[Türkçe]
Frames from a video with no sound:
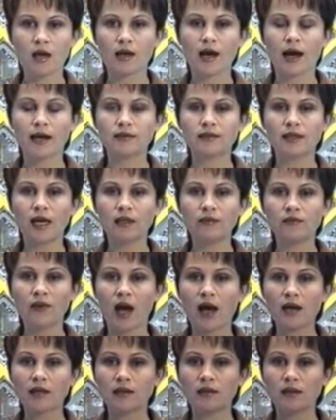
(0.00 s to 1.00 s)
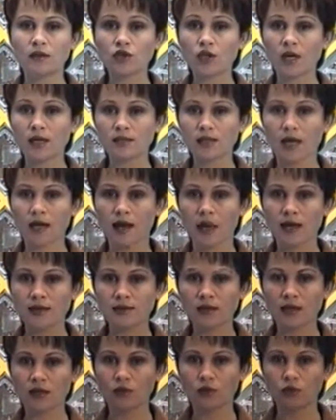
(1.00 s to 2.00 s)
gardiyan ve arkadaşı Hasan
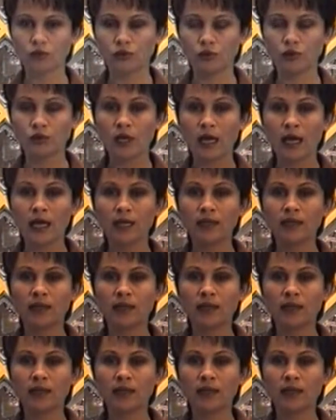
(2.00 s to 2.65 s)
Askeroğlu'nun